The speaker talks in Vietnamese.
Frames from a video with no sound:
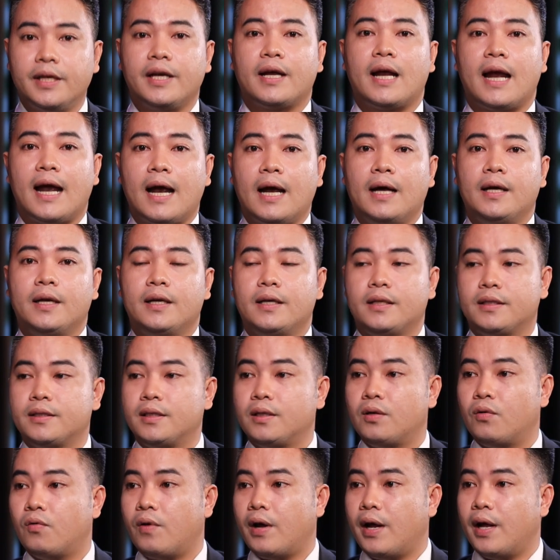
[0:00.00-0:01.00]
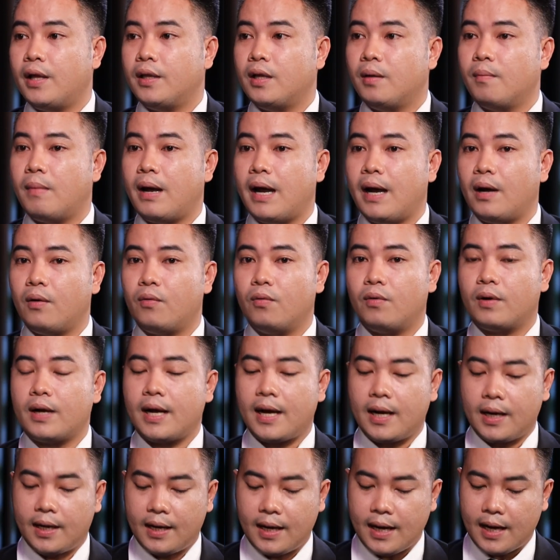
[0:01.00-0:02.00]
thiệt hại đến sức khỏe tính mạng của
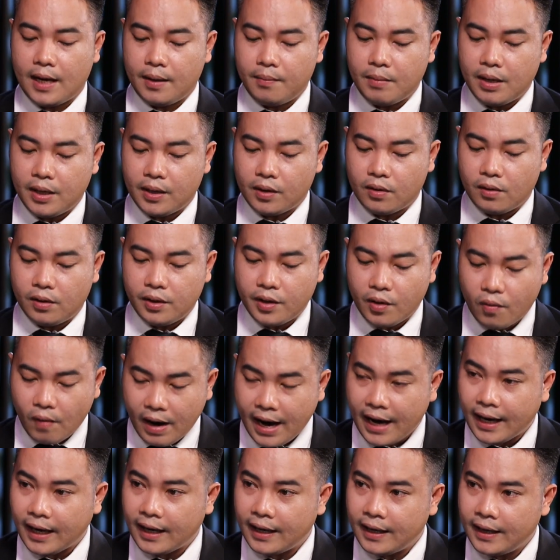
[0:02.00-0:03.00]
các cái bên có liên quan